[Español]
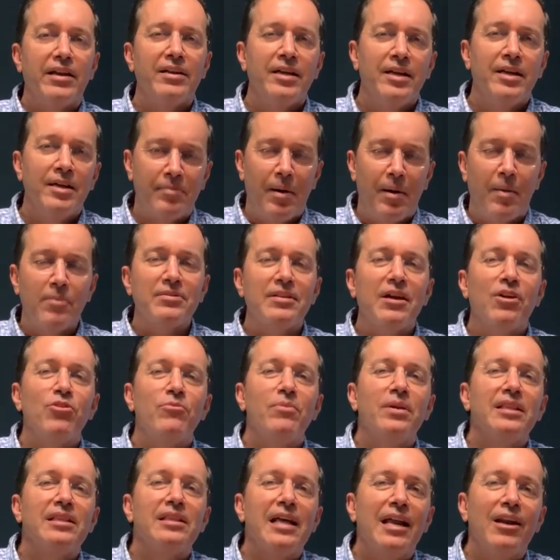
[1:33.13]
Vamos a
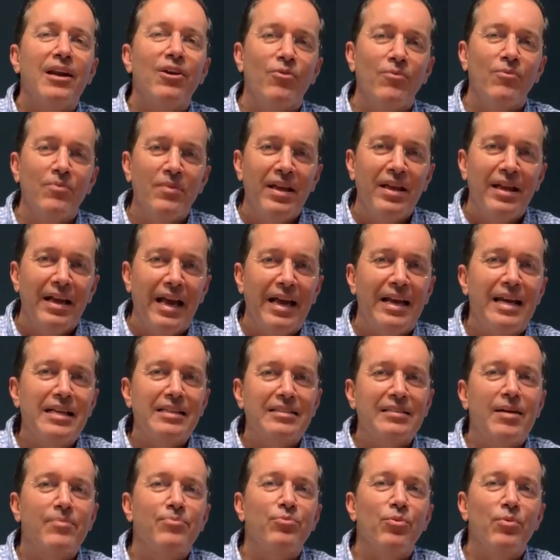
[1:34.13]
comentarlo en
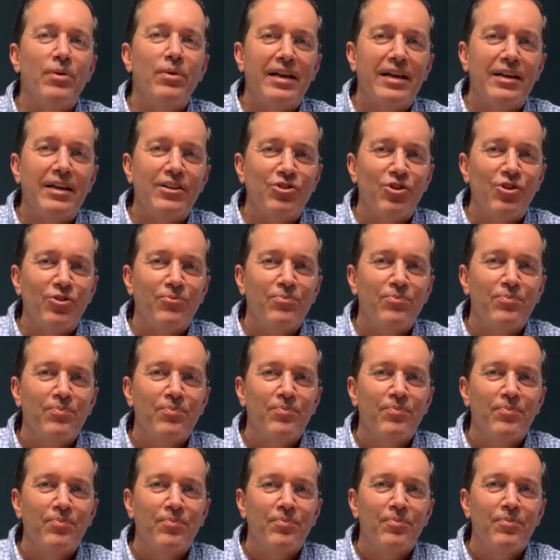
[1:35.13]
esta publicación.
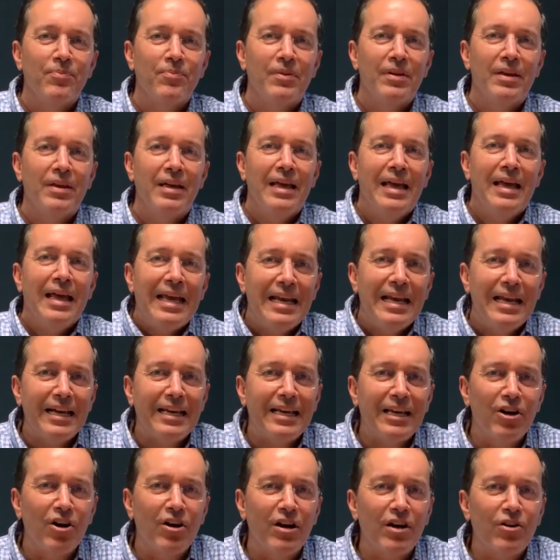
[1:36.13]
Y le
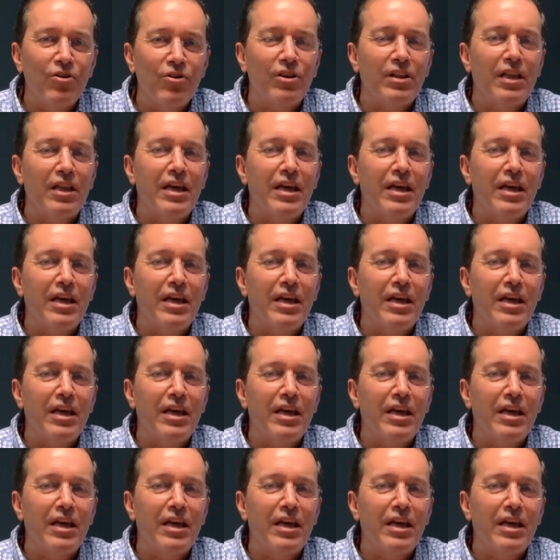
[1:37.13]
quiero recordar